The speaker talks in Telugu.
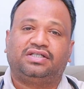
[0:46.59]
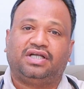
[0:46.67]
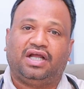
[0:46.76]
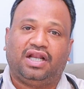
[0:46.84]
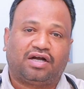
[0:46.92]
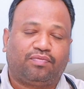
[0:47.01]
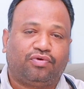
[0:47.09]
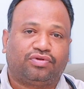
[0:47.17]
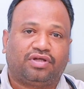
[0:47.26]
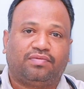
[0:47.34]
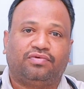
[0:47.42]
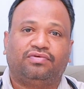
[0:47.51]

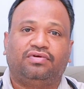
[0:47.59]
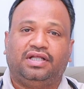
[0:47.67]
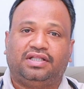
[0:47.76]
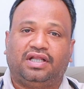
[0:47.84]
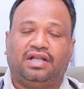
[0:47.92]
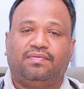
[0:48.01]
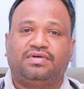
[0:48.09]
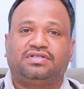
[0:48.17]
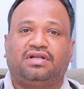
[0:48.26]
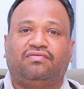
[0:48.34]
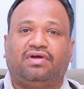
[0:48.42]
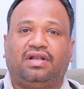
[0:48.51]
చేయలేకపోతాము ఈ తెల్ల
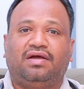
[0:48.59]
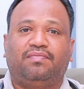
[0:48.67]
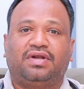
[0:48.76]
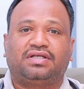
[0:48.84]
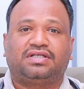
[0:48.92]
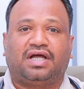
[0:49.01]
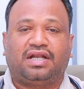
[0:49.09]
మచ్చల వల్ల మన